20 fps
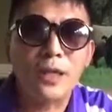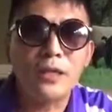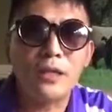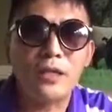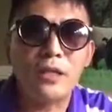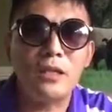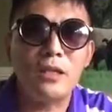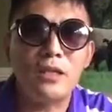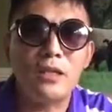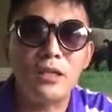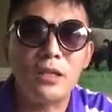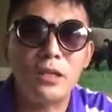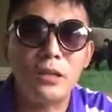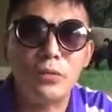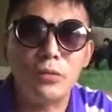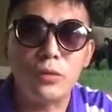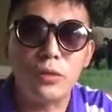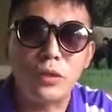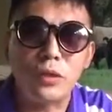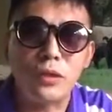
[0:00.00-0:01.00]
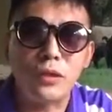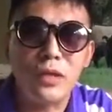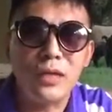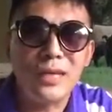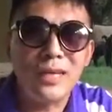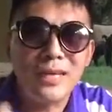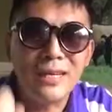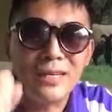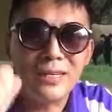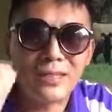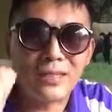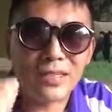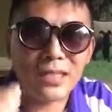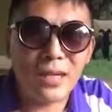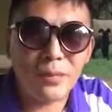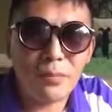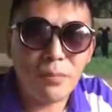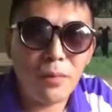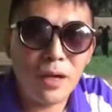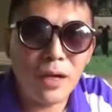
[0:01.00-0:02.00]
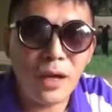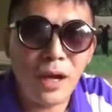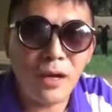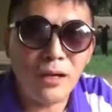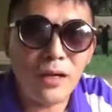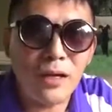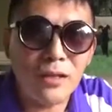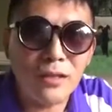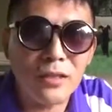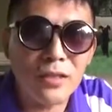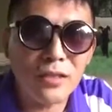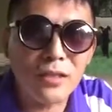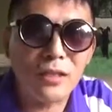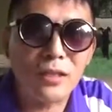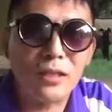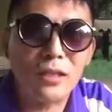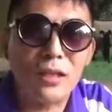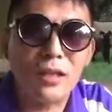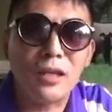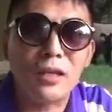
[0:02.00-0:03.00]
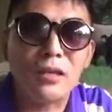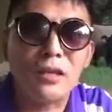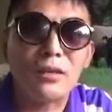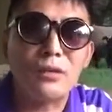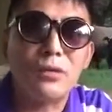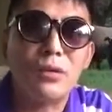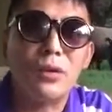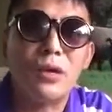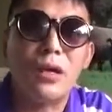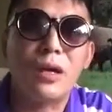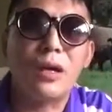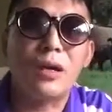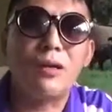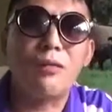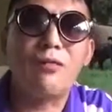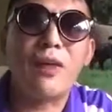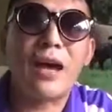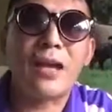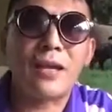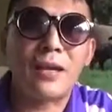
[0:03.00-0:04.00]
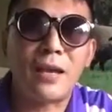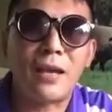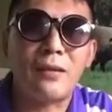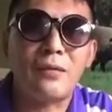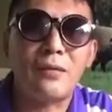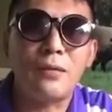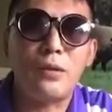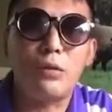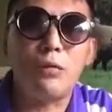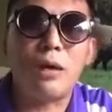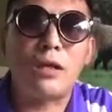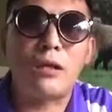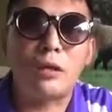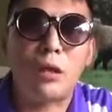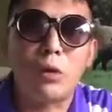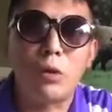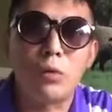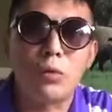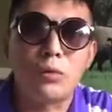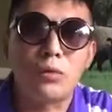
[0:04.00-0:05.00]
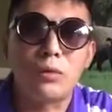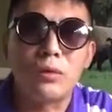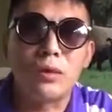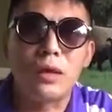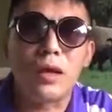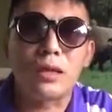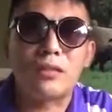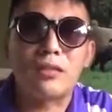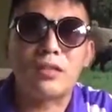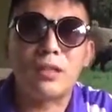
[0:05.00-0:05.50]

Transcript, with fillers: 习习主席怎么样让自己的呃晚年软着陆啊？